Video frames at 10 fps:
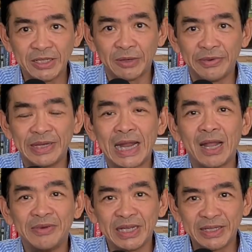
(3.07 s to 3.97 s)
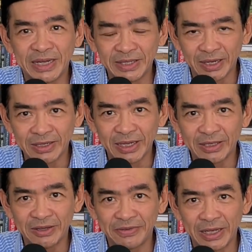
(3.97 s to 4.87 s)
Xin chào quý vị trở lại với chương trình trực diện
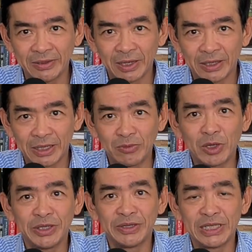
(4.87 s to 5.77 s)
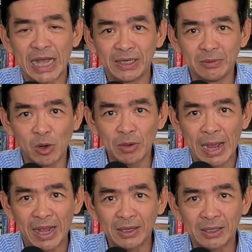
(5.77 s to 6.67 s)
TV. Thì chúng tôi vừa nhận được một cái
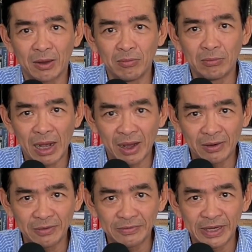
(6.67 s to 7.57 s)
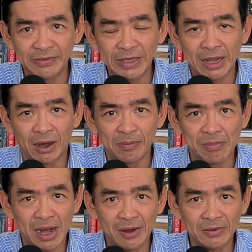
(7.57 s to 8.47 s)
bản à, thông báo về vấn đề họp
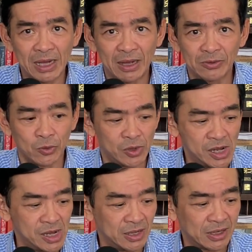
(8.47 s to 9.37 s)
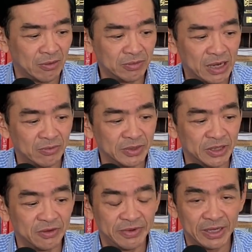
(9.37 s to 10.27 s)
báo à, của à, cộng đồng
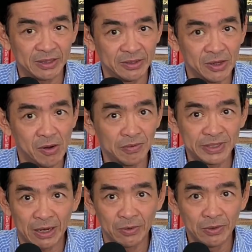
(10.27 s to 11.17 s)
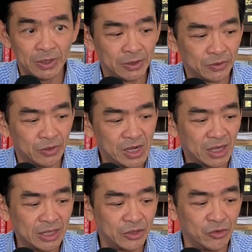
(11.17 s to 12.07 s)
người Việt tự do Úc Châu của
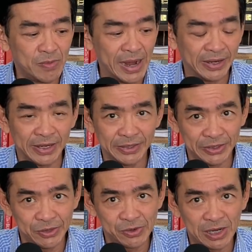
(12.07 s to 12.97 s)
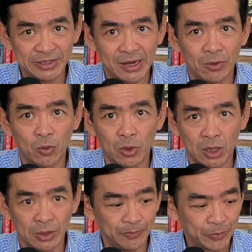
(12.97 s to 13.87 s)
cái tiểu bang New South Wales